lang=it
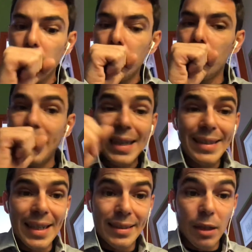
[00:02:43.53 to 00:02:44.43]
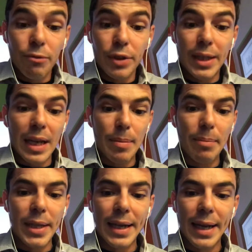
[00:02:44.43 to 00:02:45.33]
Lei stessa confida alla
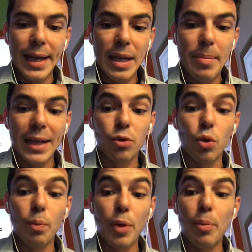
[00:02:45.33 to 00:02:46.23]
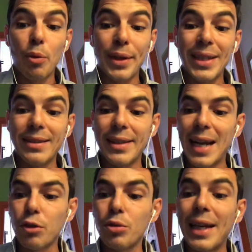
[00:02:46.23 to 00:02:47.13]
bambina che gli ebrei sono un popolo
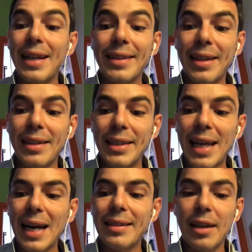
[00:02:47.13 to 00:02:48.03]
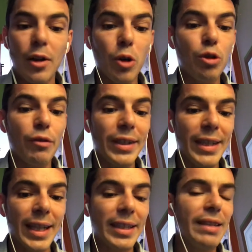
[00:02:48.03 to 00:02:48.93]
predestinato dall'eternità dell'odio
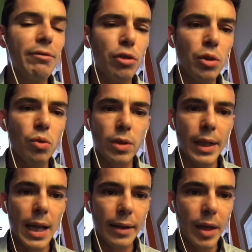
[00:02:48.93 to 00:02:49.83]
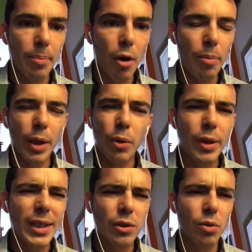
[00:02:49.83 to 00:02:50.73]
vendicativo di tutti gli altri popoli,
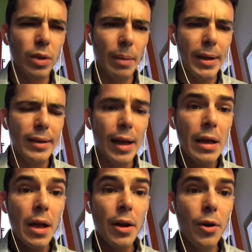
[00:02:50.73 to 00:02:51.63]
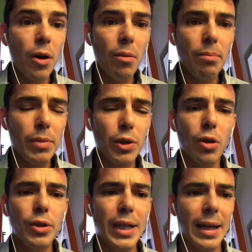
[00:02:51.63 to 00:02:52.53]
quindi assolutamente non
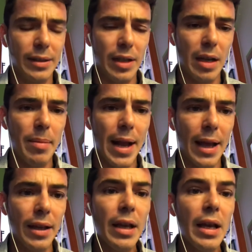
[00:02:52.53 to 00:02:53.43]
bisogna essere ebrei